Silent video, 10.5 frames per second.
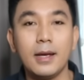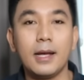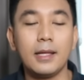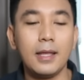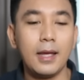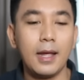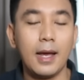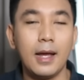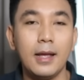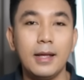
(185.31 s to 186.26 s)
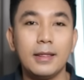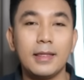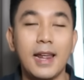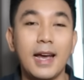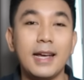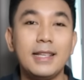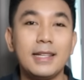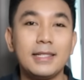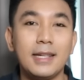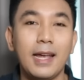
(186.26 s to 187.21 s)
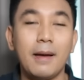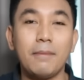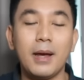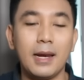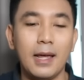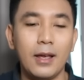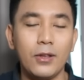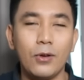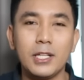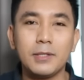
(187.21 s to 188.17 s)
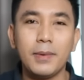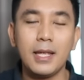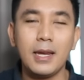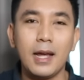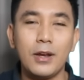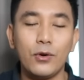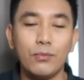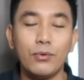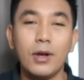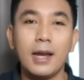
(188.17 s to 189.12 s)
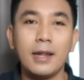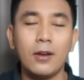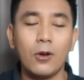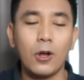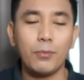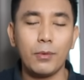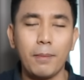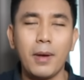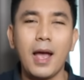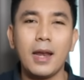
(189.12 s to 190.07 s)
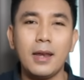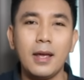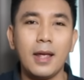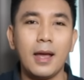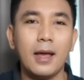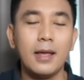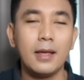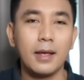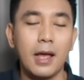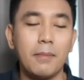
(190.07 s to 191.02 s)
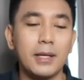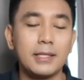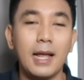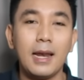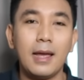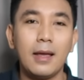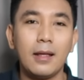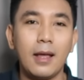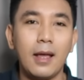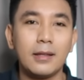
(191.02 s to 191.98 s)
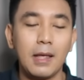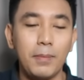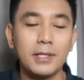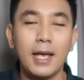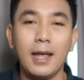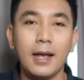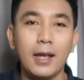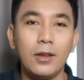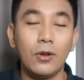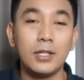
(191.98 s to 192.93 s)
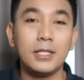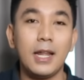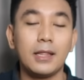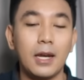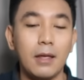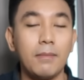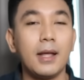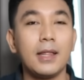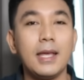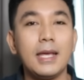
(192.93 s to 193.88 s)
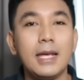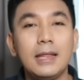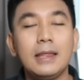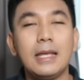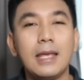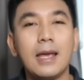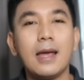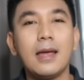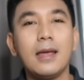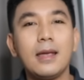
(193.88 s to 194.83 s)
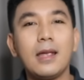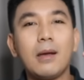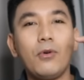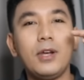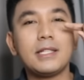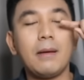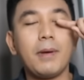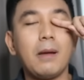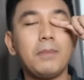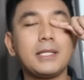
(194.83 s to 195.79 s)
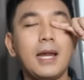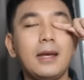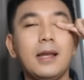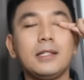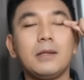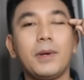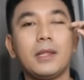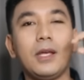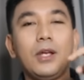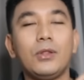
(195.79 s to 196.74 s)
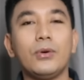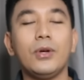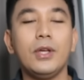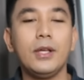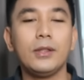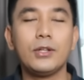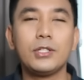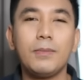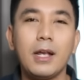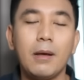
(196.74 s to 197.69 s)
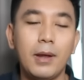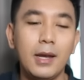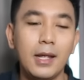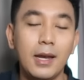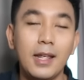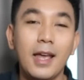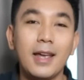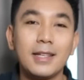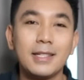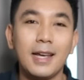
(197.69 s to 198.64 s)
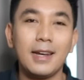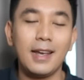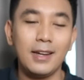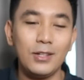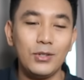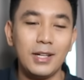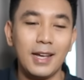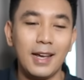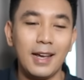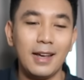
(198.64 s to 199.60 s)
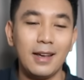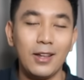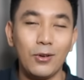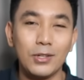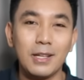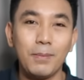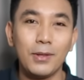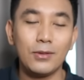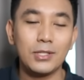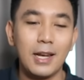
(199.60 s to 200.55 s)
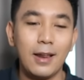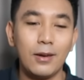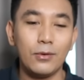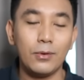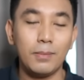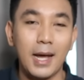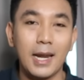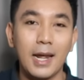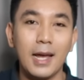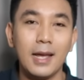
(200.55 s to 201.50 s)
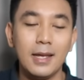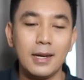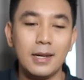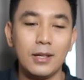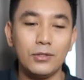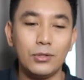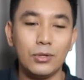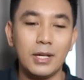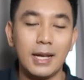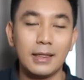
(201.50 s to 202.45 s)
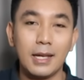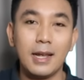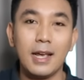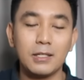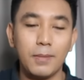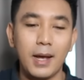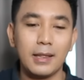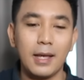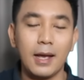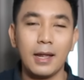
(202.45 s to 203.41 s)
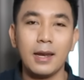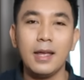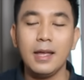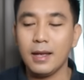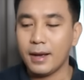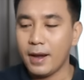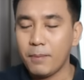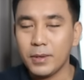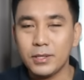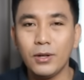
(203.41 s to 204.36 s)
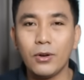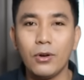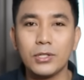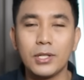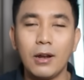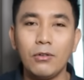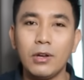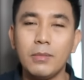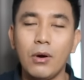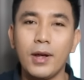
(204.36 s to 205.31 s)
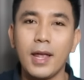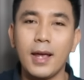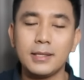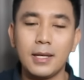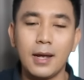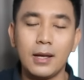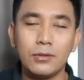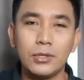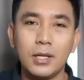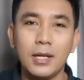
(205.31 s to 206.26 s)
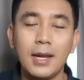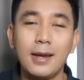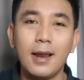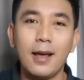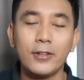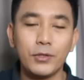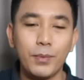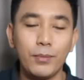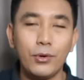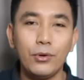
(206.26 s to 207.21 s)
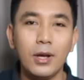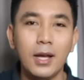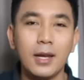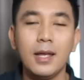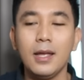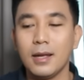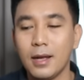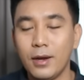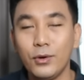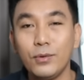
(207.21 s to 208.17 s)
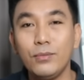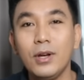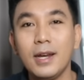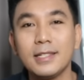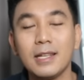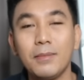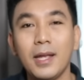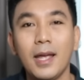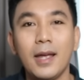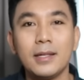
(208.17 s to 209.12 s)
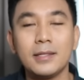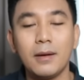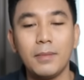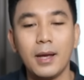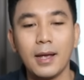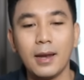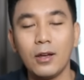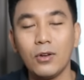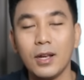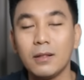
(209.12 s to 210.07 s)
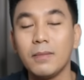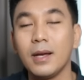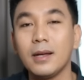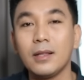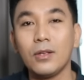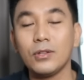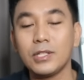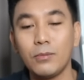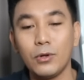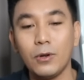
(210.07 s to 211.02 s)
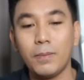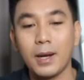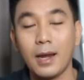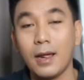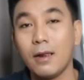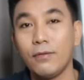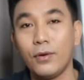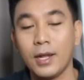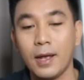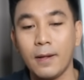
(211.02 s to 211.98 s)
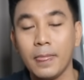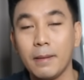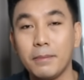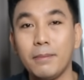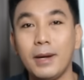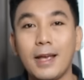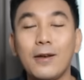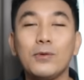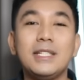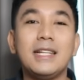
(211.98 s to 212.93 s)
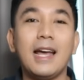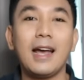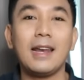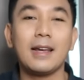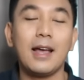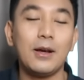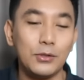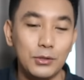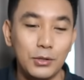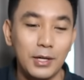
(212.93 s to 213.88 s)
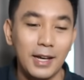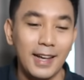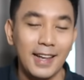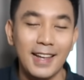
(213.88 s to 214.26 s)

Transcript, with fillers: Katanya ya tenang aja sih, aman lah. Yoris mah tidak ada hubungannya dan kalaupun memang ada ya nggak masalah. Uh, tapi saya yakin Yoris tidak terlibat. Intinya yang mau disampaikan pesan adalah seperti itu. Terus bagaimana dengan yayasan? Nah ini juga Yosep itu selalu marah dan juga tegas mengatakan, kenapa sih kok selalu ngebawa yayasan kasus ini? Ini adalah kasus pembunuhan, nggak ada hubungannya sama yayasan. Bahkan aku ingat banget Yosep dulu pernah nelpon ya, memberikan wejangan ke aku juga.